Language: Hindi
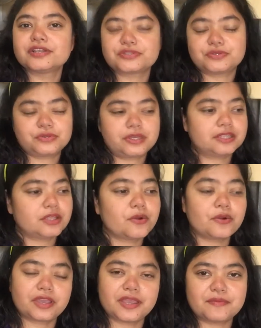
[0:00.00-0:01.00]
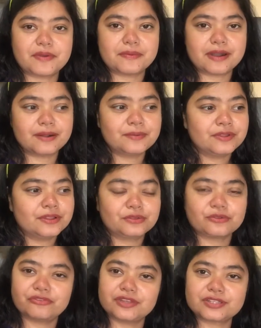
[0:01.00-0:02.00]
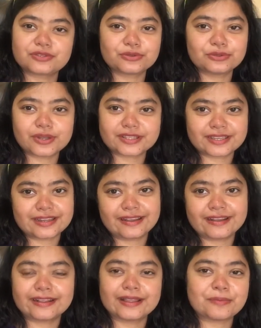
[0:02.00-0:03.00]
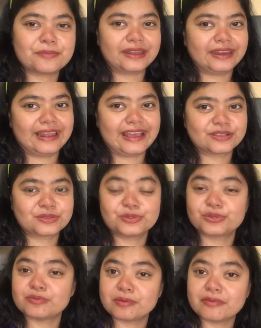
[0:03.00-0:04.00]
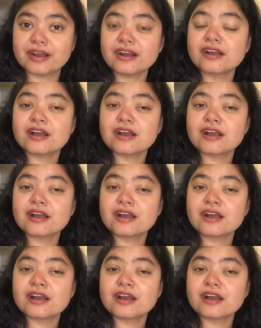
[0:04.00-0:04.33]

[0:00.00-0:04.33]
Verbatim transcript: सो वो कहता ओके मम्मा तो फिर इसको थोड़ा सा लगा कि अब मैं रिलैक्स हूँ तो मम्मा